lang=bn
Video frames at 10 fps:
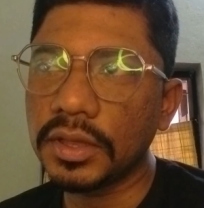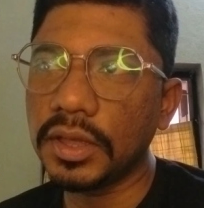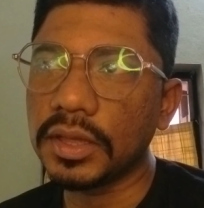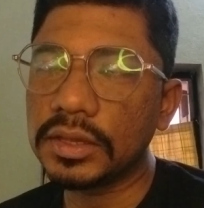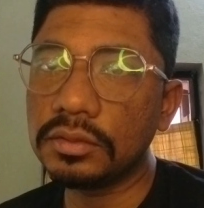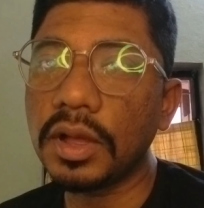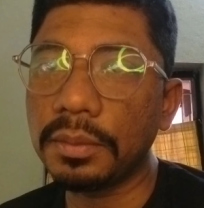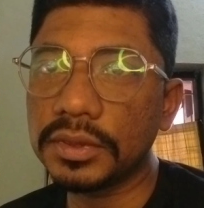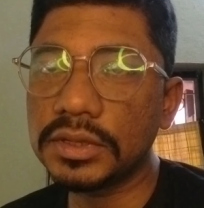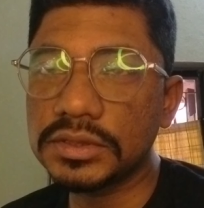হ্যাঁ কিন্তু
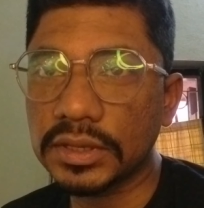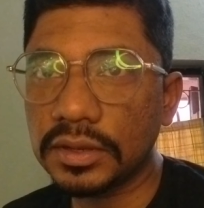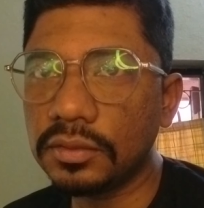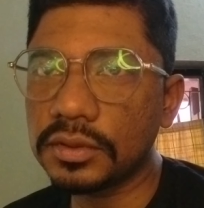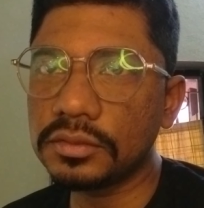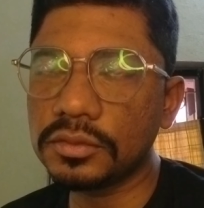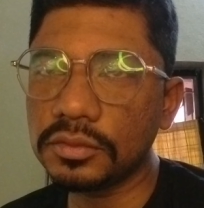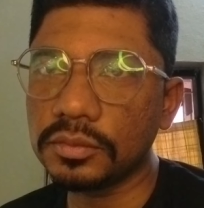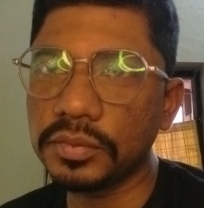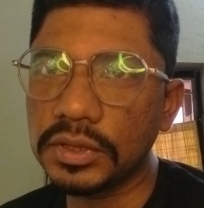আমাদের চ্যানেলেও কিন্তু
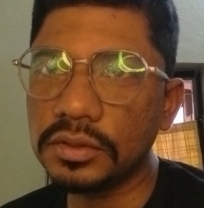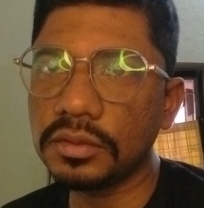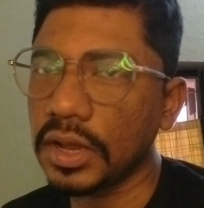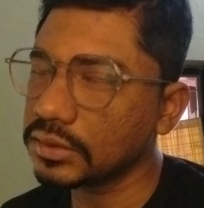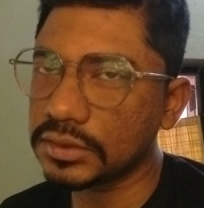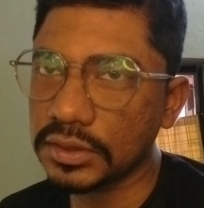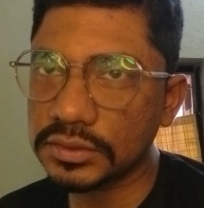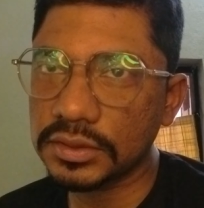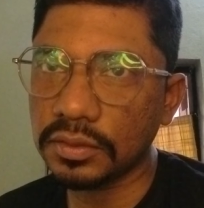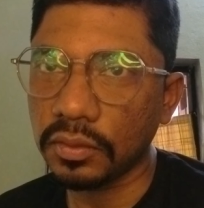ভিডিও আস্তে
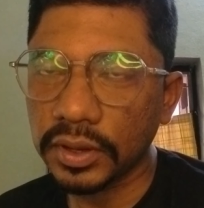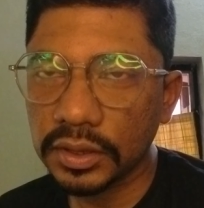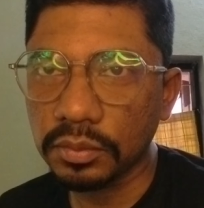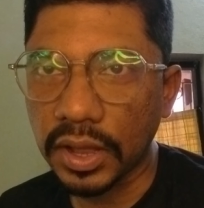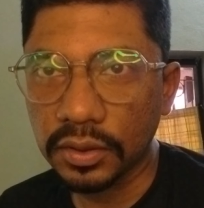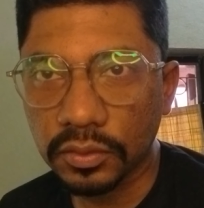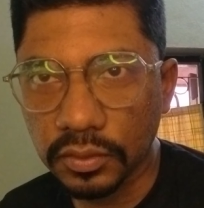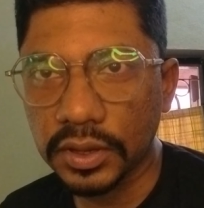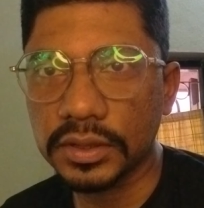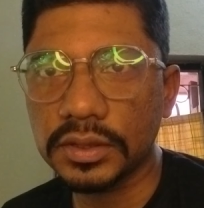আস্তে অনেক ভালো
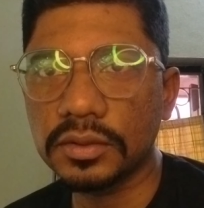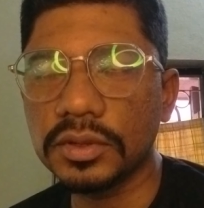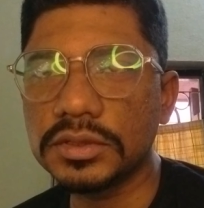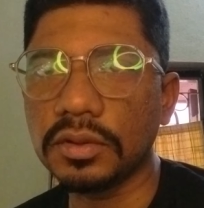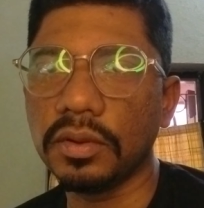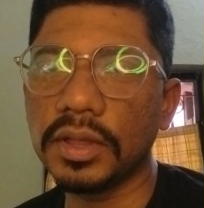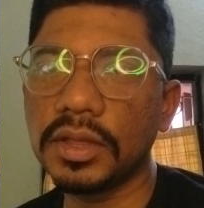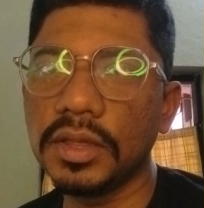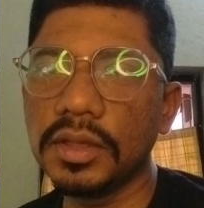কোয়ালিটির হয়েছে অনেক